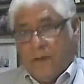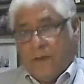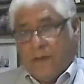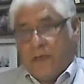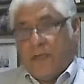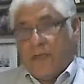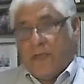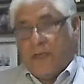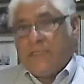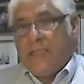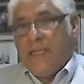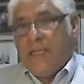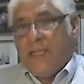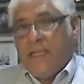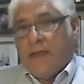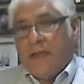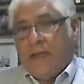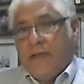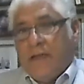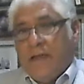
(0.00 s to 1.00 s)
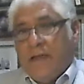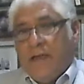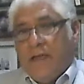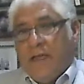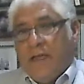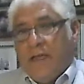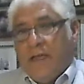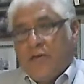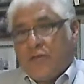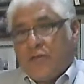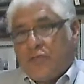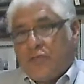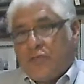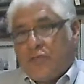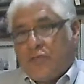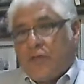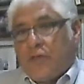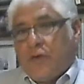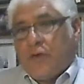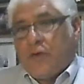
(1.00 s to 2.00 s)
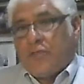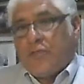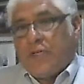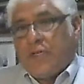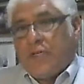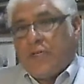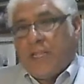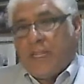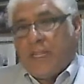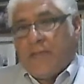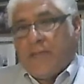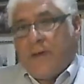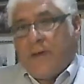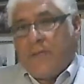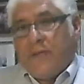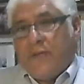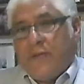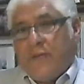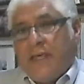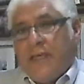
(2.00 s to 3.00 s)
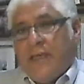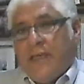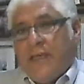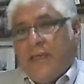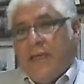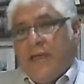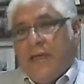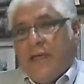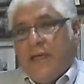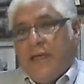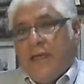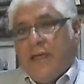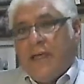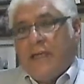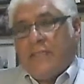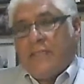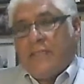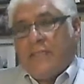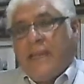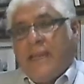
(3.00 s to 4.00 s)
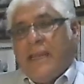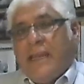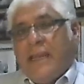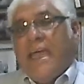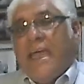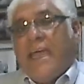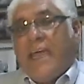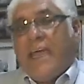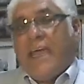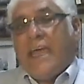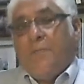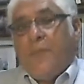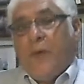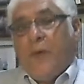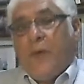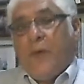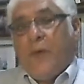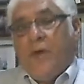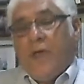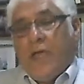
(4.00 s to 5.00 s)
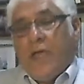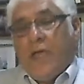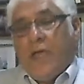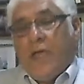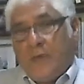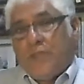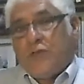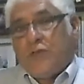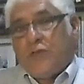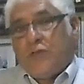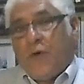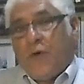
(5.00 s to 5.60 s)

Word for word: Es decir, nosotros debemos de ser ejemplo en nuestro